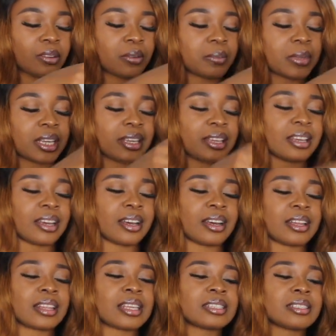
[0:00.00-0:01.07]
Oh my
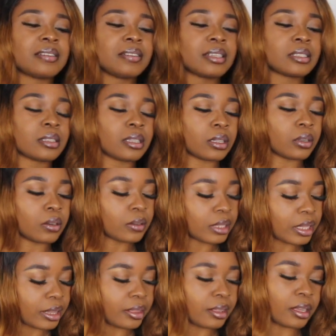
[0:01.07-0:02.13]
god, ese vestido,
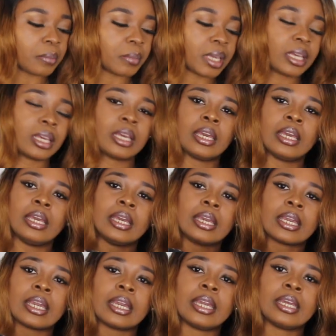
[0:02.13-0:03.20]
decirme
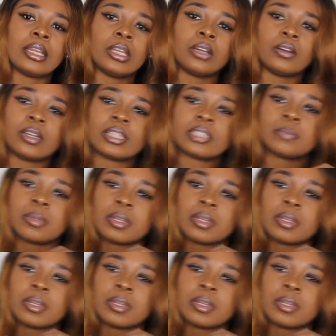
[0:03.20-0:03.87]
que no es